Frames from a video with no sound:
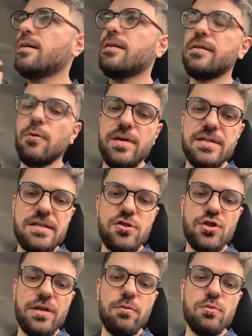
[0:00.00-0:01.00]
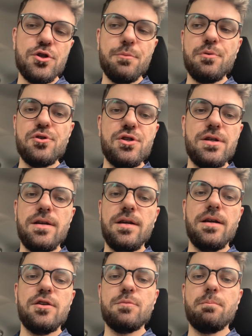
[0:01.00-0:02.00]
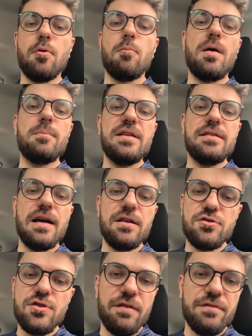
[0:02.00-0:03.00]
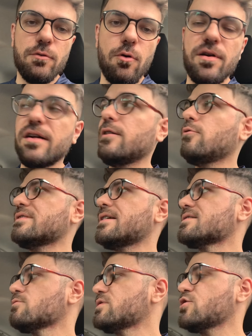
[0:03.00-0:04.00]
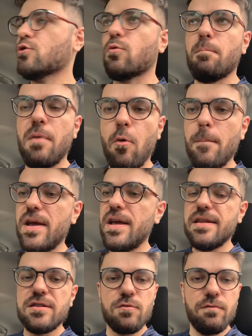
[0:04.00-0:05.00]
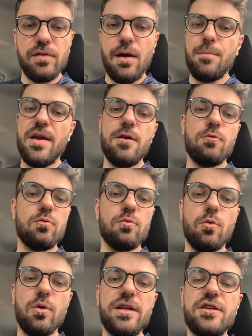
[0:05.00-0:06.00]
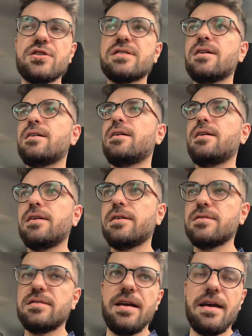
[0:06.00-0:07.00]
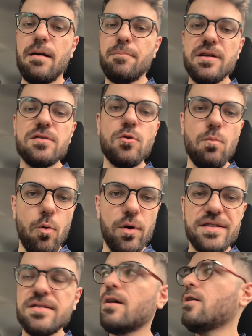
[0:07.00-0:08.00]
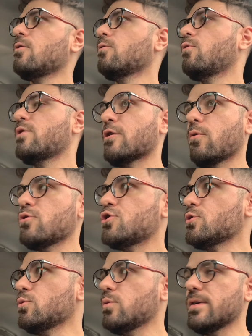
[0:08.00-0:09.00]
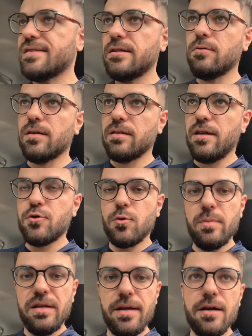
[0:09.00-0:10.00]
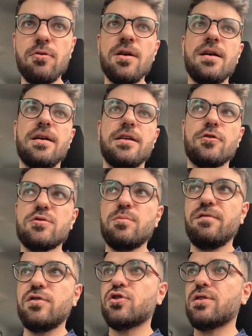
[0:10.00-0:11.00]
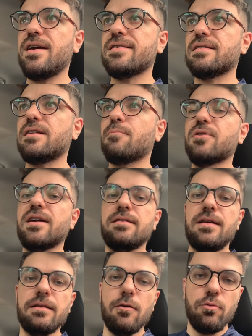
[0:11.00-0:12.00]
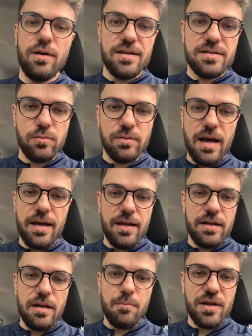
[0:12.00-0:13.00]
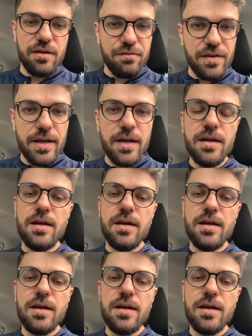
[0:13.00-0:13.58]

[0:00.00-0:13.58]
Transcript: não existe nenhum tipo de, de probabilidade de haver qualquer negociação, seja com Palmeiras, com Flamengo, com Corinthians, e que isso daí era apenas rumores. O Hulk continua assim no Atlético Mineiro em 2023, até porque tem inauguração da Arena MRV